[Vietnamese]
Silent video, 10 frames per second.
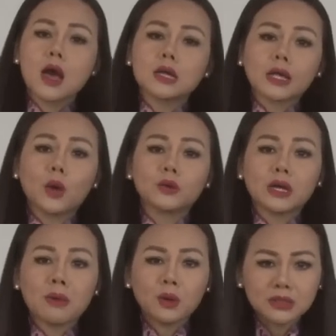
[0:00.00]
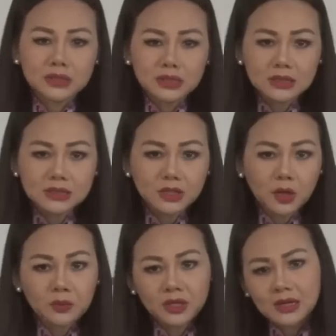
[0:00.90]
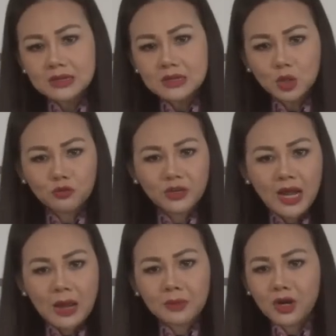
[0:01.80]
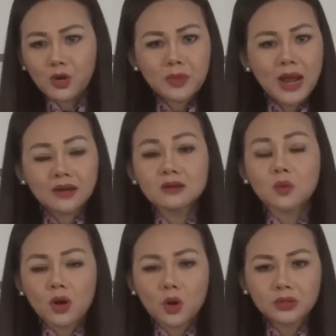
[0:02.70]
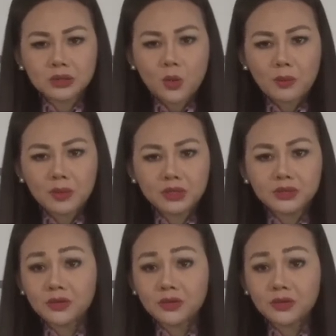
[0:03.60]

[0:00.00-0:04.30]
Theo nhà báo Từ Thức, sự thống nhất đất nước của Việt Nam đã không đạt được qua con đường hòa bình,